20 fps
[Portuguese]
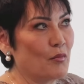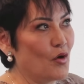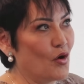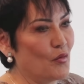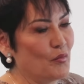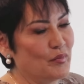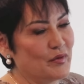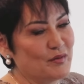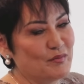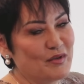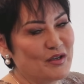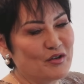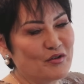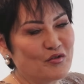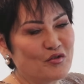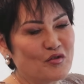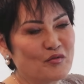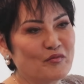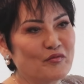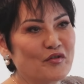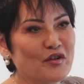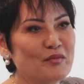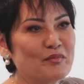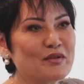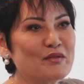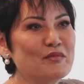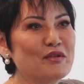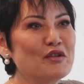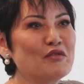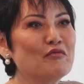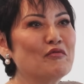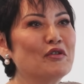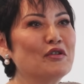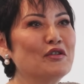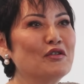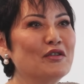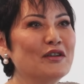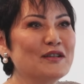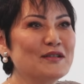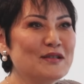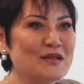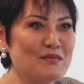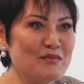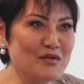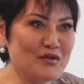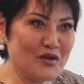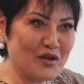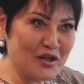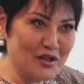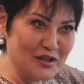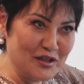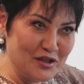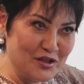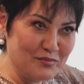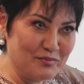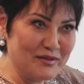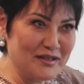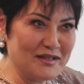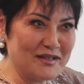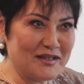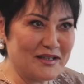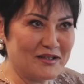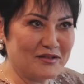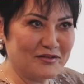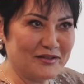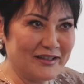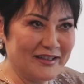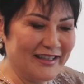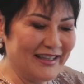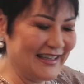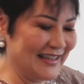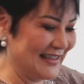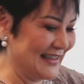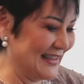Bom, primeiro como foi para mim quando eu recebi ordem de prisão, né?